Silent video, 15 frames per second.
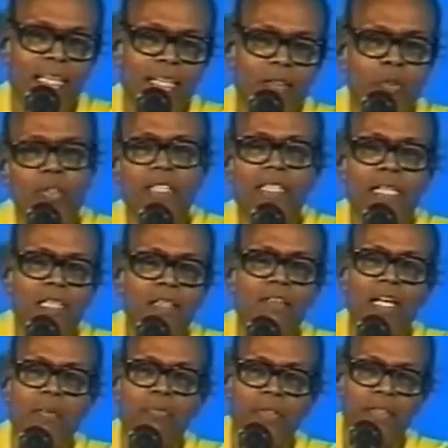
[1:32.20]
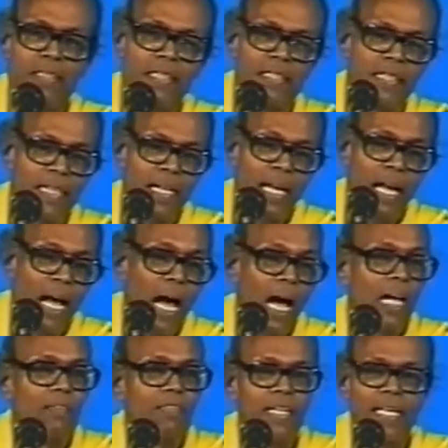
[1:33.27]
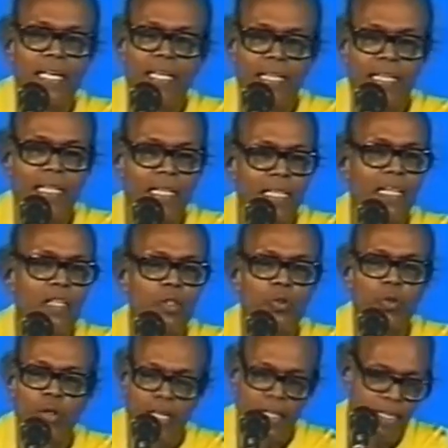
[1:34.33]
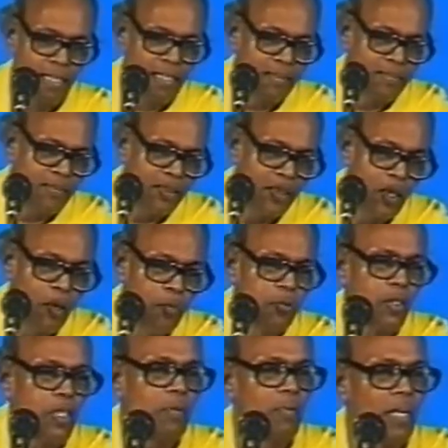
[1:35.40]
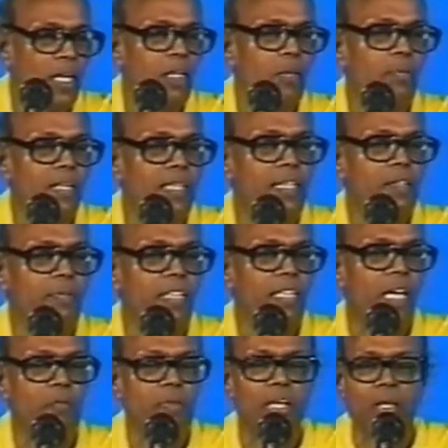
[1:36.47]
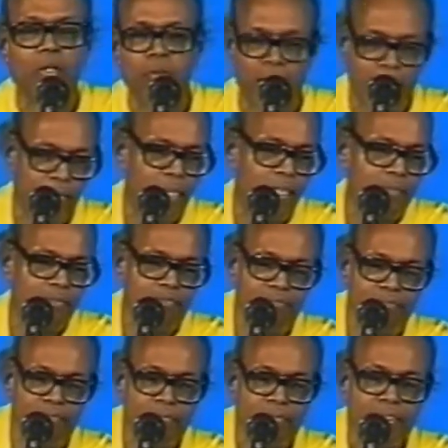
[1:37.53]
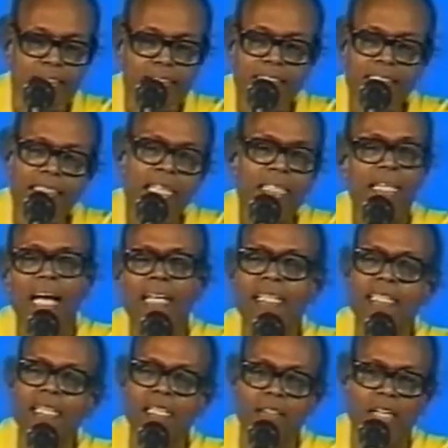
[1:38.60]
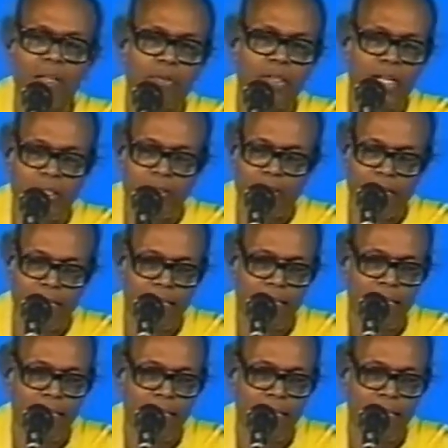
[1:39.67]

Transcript: தொண்டு செய்கிறதுக்கு வாய்ப்பு இருக்கு ஆகவே இங்கே இருக்க தொண்டர்கள் முதல் மனைவி மக்கள் மீது அன்பு காட்டுவார்கள் தாய் தந்தைகளும் அன்பு காட்டுவார்கள்